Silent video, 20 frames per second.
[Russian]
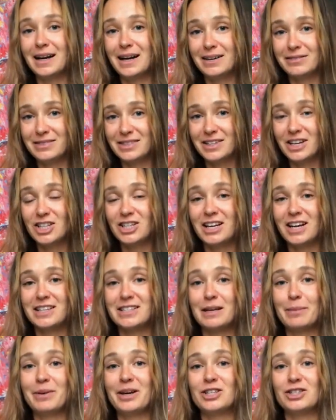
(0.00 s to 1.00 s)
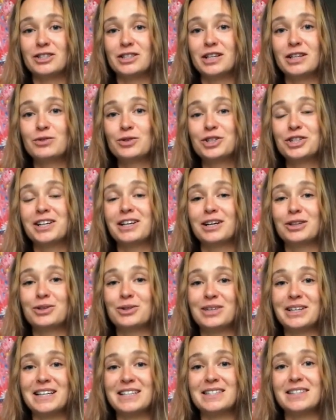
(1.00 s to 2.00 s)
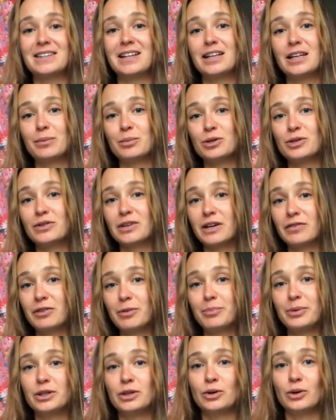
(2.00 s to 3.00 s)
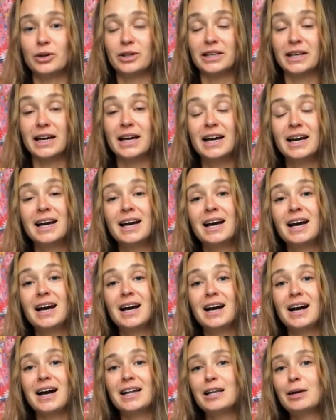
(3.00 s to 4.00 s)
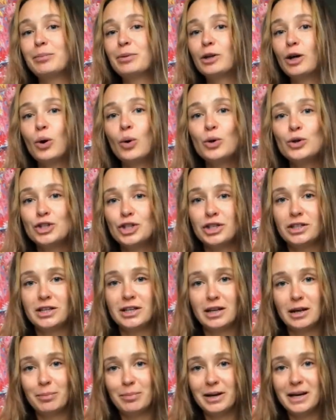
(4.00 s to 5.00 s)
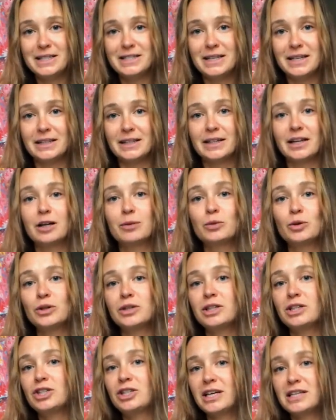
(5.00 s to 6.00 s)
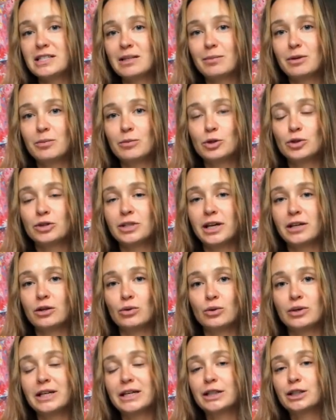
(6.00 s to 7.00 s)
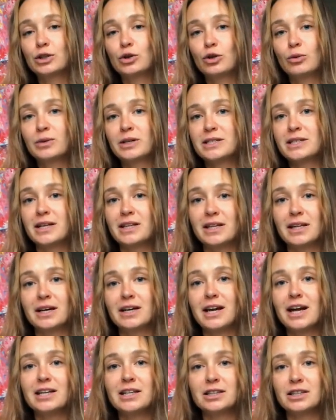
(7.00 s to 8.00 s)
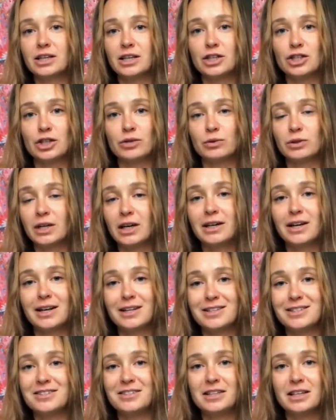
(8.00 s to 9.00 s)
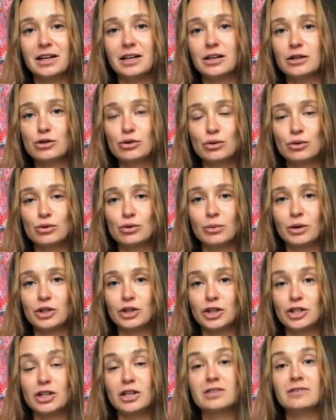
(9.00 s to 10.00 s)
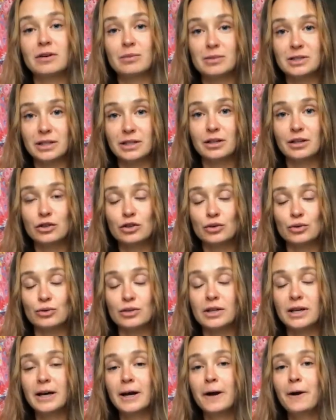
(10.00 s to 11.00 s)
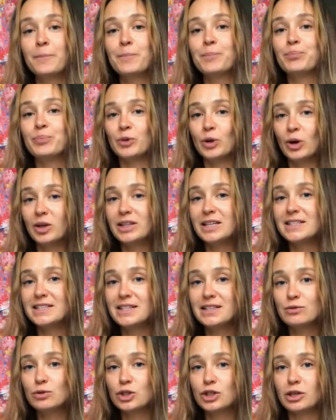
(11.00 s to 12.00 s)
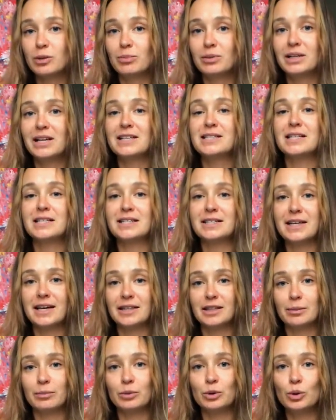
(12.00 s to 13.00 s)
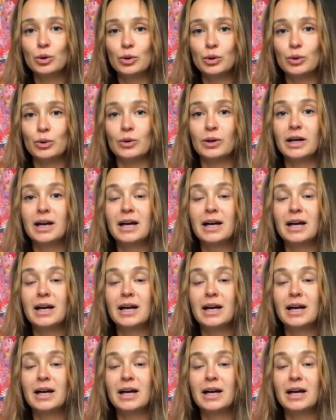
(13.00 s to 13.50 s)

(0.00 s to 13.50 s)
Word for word: возвращаясь опять же к девушке, которую я сняла напротив кафе Педровки, она была очень нелепо одета. И как многие часто мне пишут, Яна, но ну, некоторые образы, они на грани трэша, на грани действительно городской сумасшедшей. Я с вами соглашусь. Но эта девушка была заснята мною